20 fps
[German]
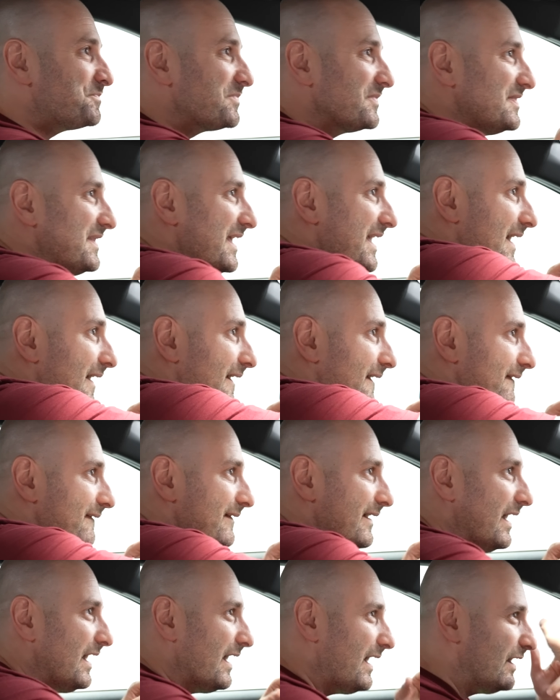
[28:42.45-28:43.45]

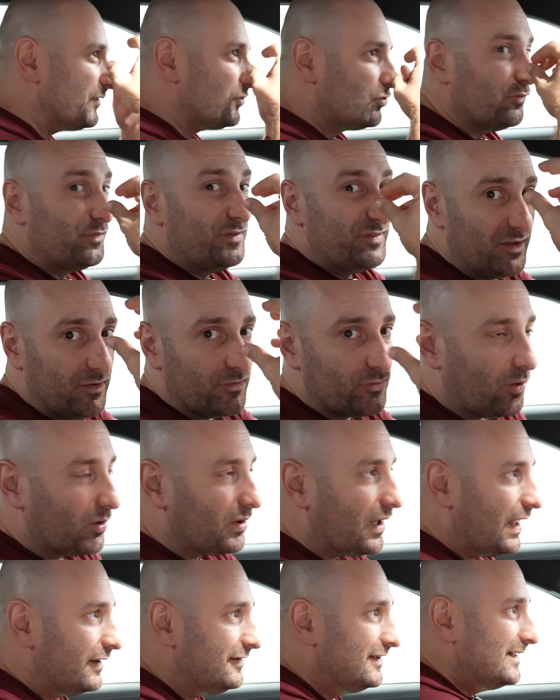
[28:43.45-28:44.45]
der also so wie
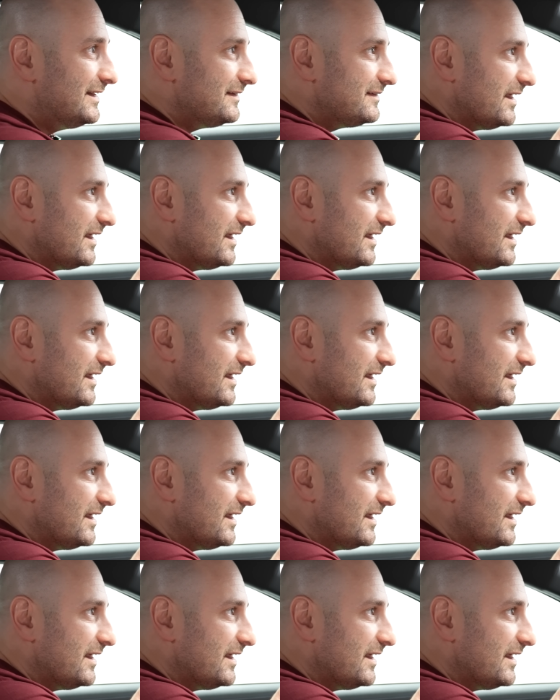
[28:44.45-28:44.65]
Sinnesorgan,